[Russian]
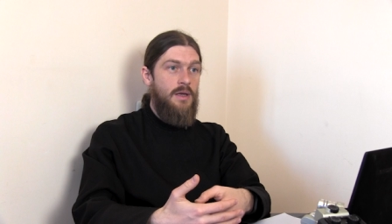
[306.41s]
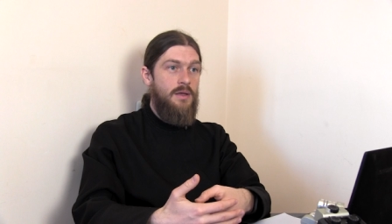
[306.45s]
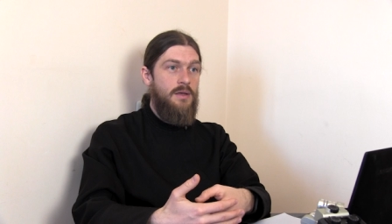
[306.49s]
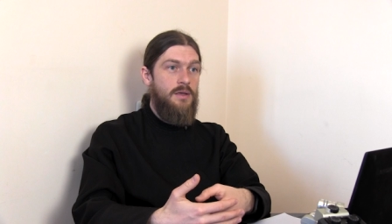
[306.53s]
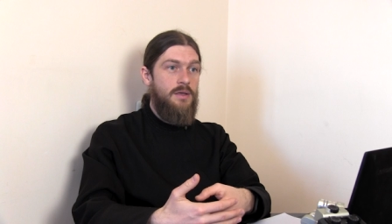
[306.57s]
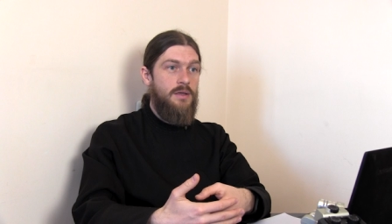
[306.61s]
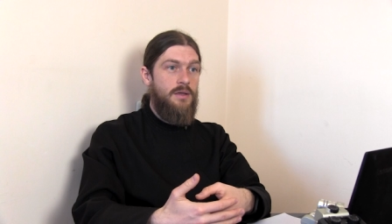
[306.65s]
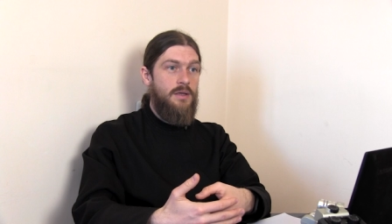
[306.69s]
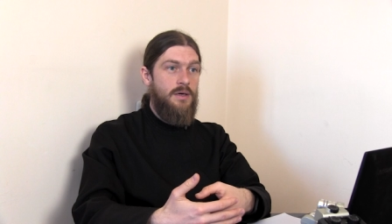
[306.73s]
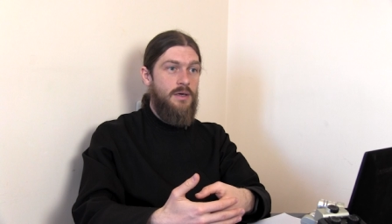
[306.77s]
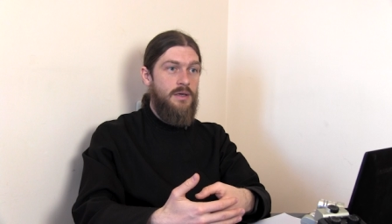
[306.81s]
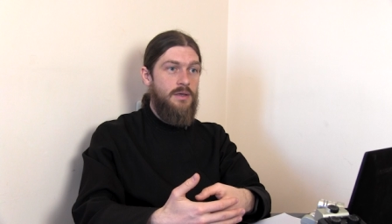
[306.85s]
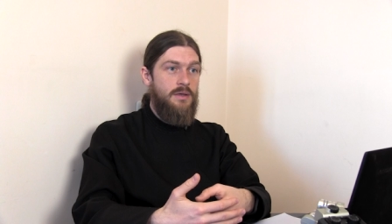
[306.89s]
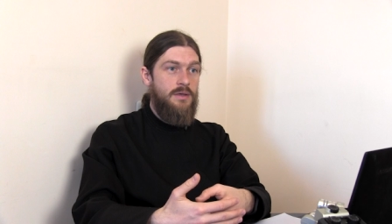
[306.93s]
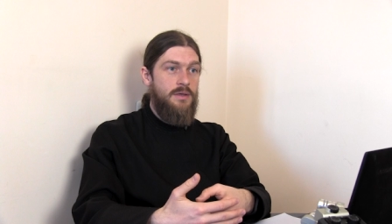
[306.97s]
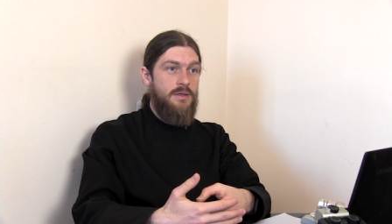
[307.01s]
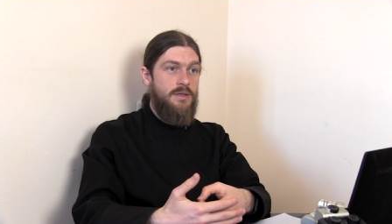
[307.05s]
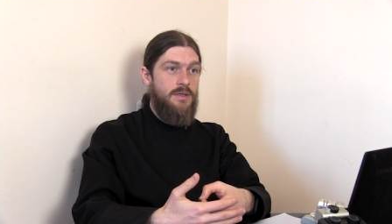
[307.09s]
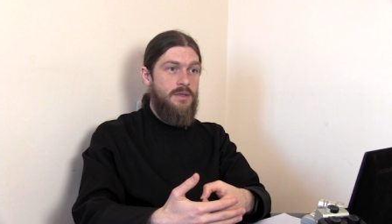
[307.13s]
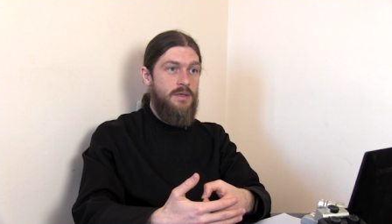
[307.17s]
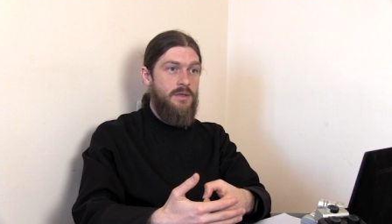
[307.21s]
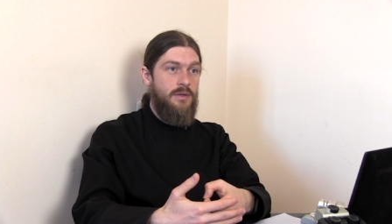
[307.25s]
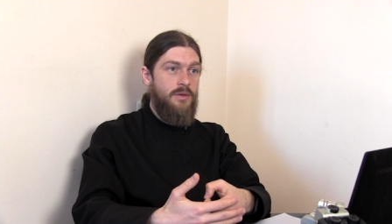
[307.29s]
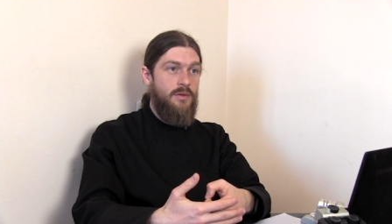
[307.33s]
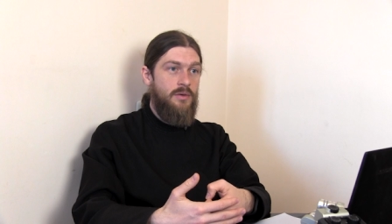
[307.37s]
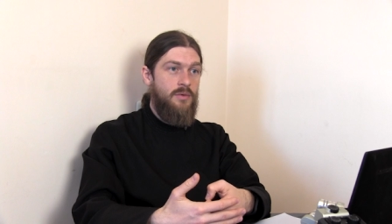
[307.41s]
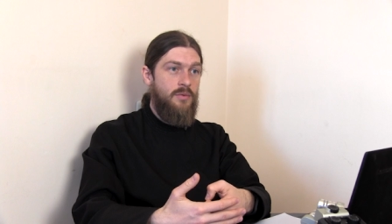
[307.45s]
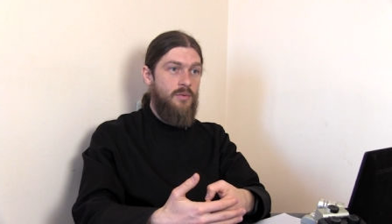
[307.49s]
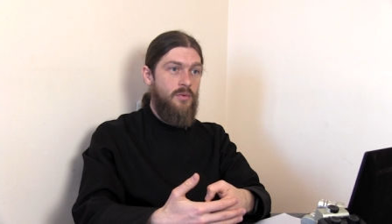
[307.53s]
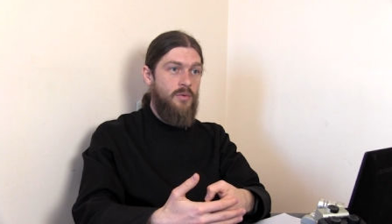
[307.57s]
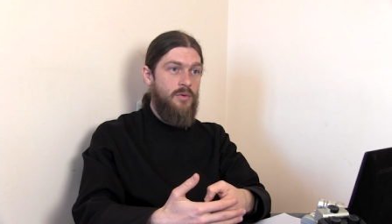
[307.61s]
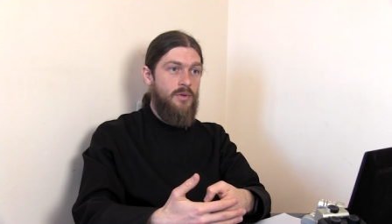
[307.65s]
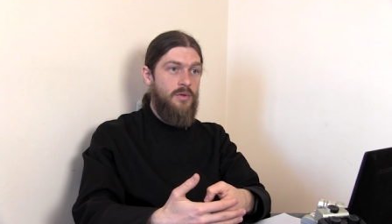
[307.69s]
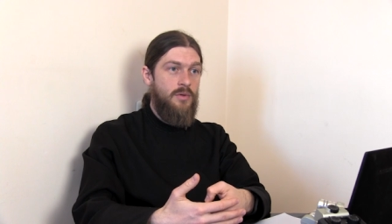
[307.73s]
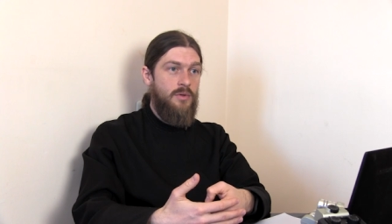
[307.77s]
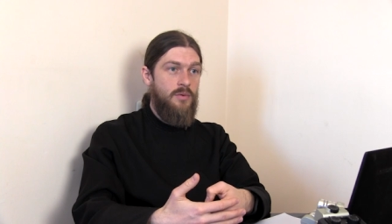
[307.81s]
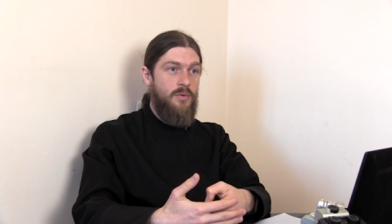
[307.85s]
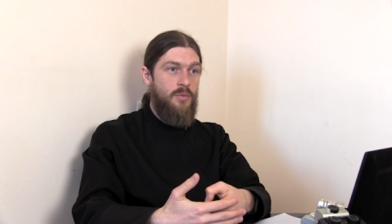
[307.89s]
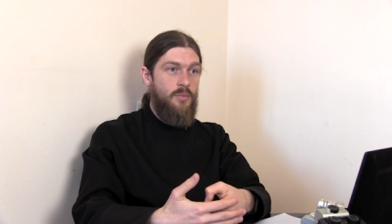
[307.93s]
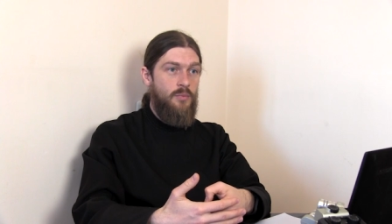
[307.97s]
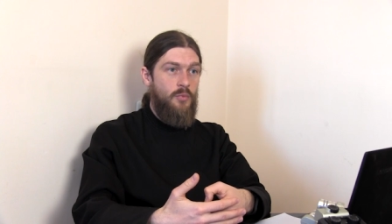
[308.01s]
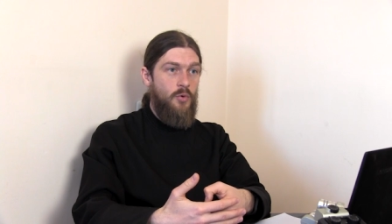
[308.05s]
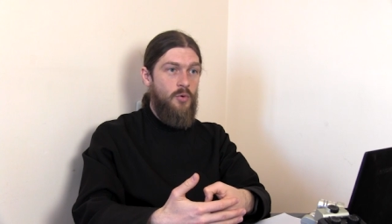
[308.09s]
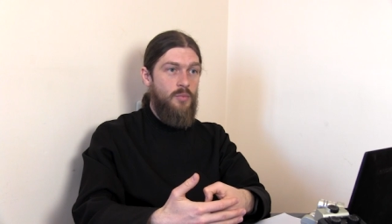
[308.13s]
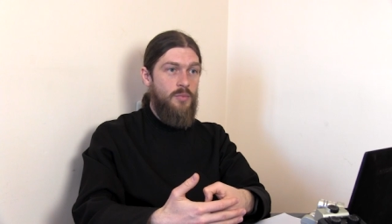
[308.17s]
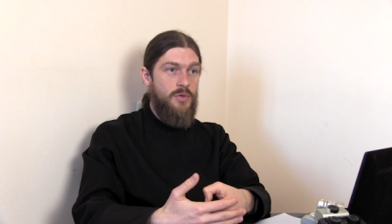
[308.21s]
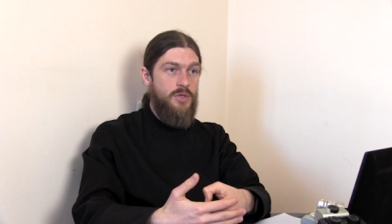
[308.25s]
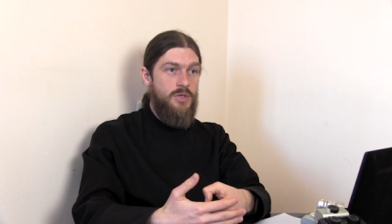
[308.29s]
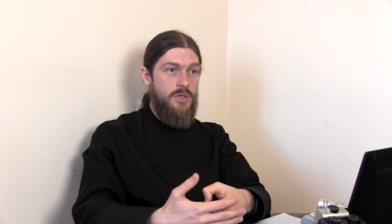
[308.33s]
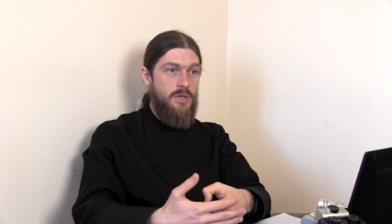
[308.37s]
не тратя сил от
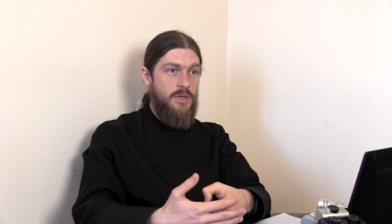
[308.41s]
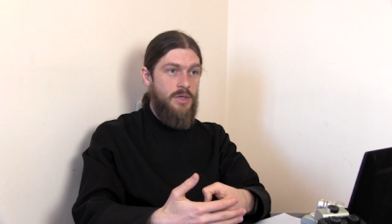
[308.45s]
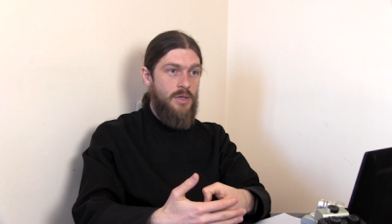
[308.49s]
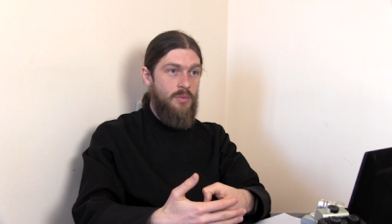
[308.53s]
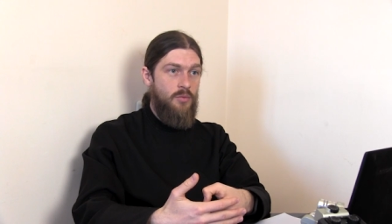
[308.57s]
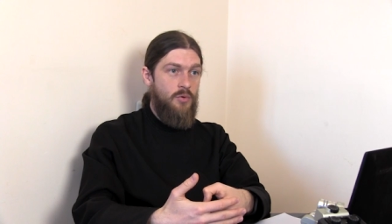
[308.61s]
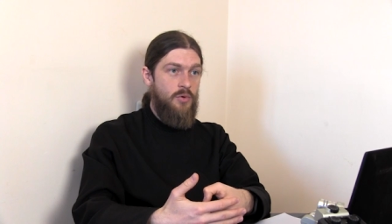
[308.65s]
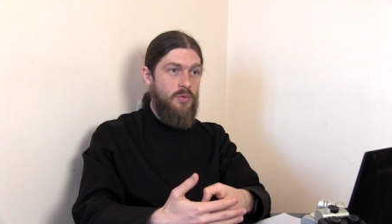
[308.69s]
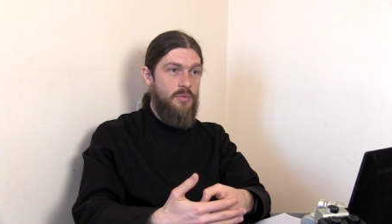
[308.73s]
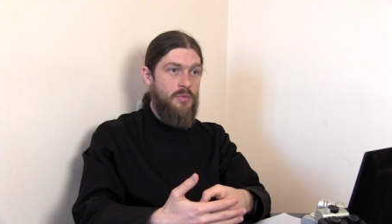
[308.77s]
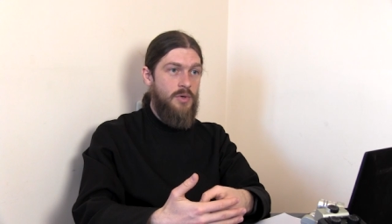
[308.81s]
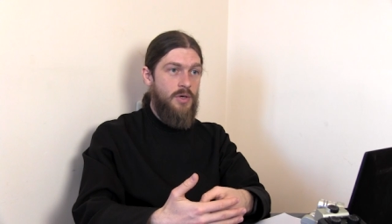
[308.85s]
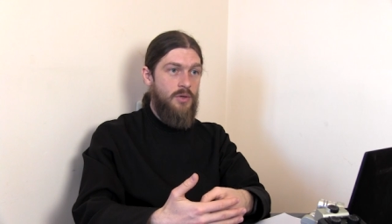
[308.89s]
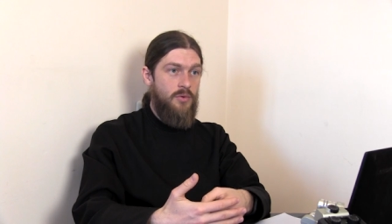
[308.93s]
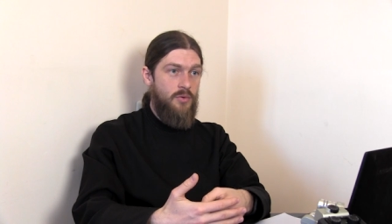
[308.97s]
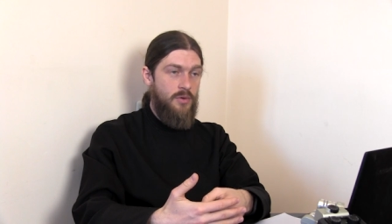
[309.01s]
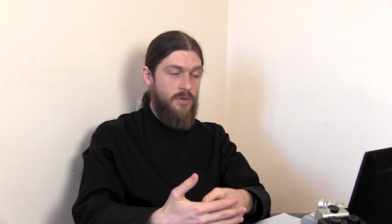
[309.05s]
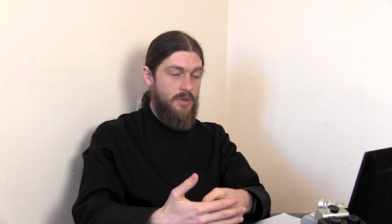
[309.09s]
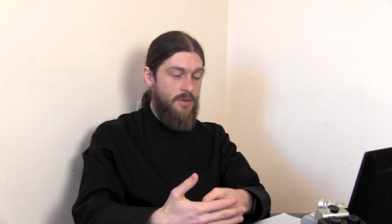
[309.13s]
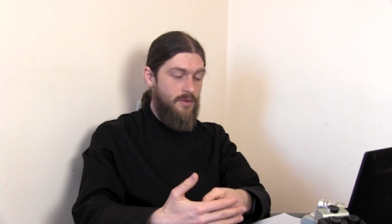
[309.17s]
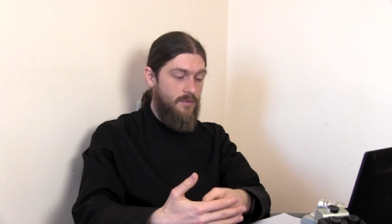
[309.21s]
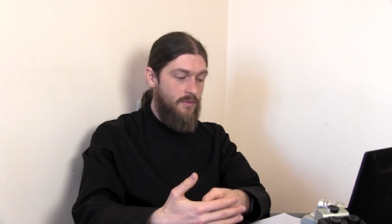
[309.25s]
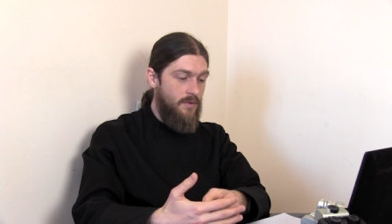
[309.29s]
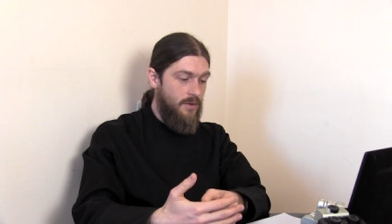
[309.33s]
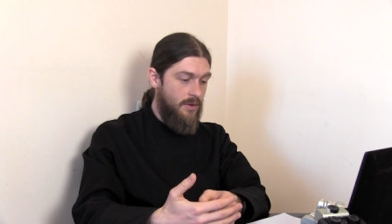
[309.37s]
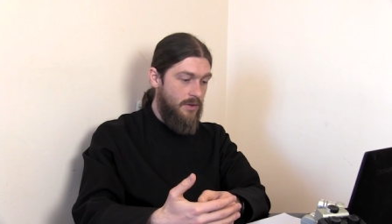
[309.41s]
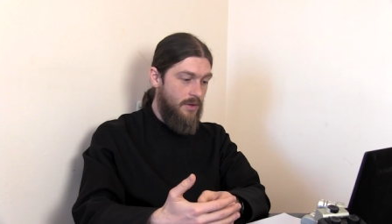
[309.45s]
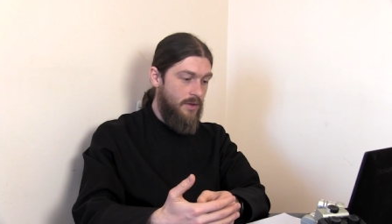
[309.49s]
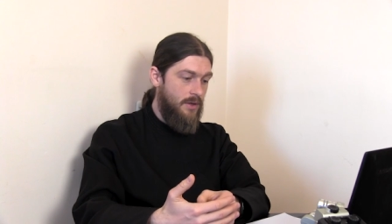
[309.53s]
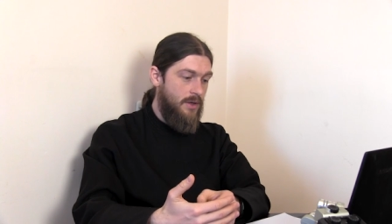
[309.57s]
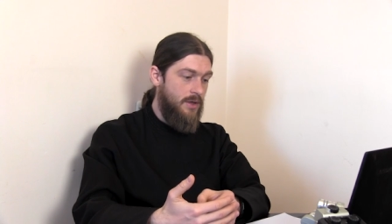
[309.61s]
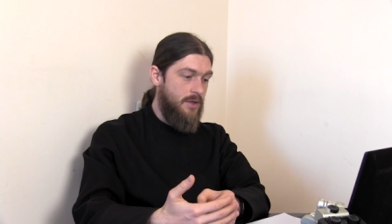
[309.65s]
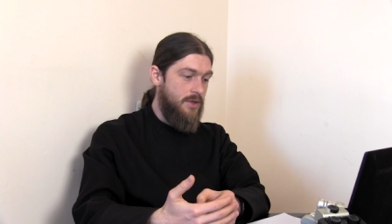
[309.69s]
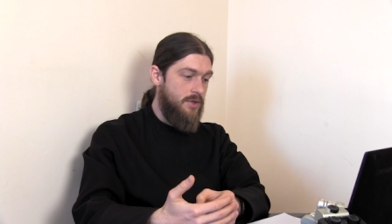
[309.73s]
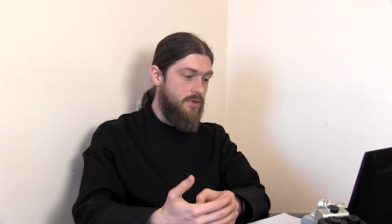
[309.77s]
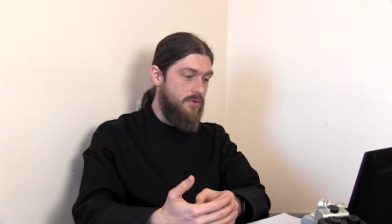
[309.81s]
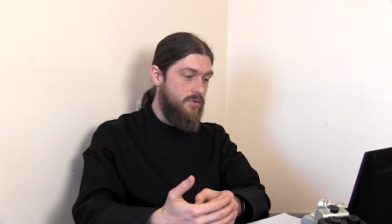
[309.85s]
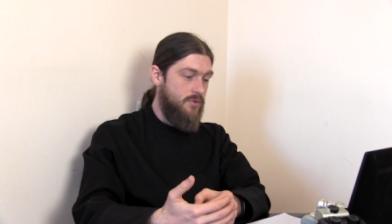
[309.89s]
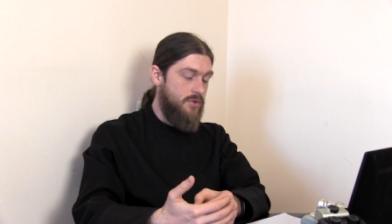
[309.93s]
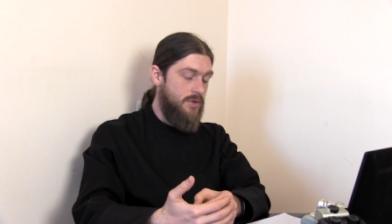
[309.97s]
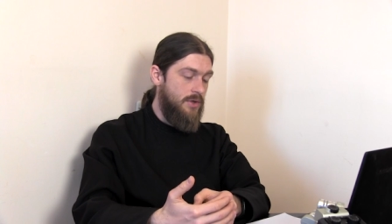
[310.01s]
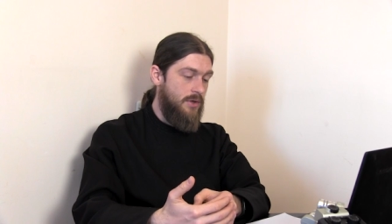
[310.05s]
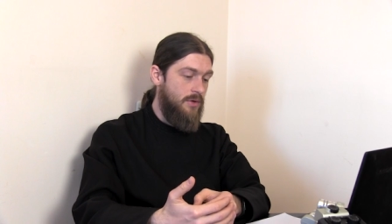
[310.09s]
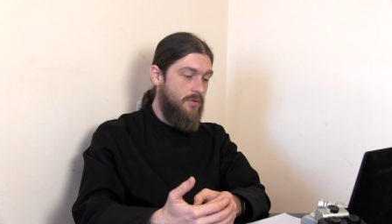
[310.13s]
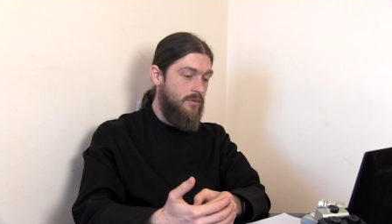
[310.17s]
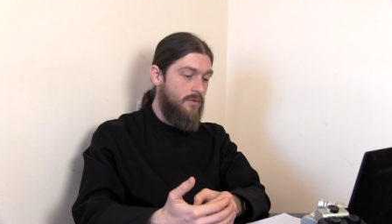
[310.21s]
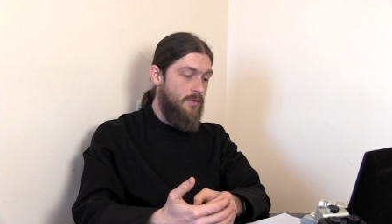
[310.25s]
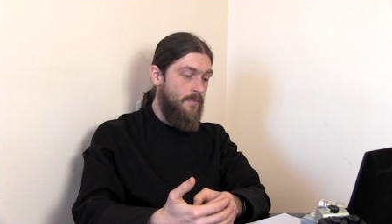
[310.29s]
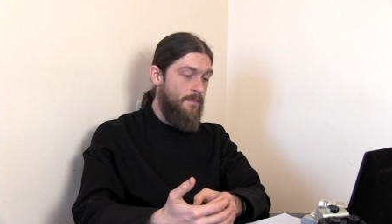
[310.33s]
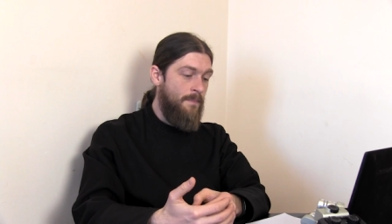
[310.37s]
помощи тем людям, которые действительно, конечно,
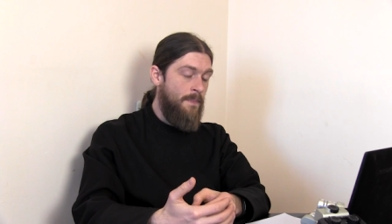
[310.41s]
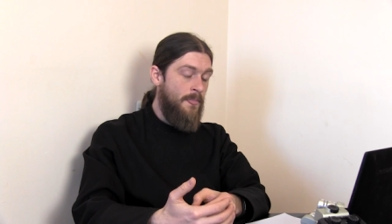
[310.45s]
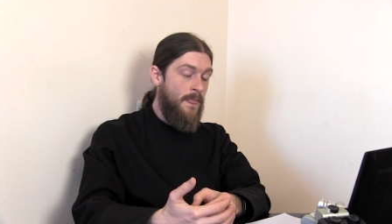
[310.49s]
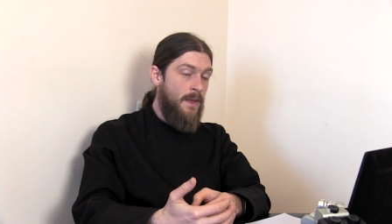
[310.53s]
нуждаются.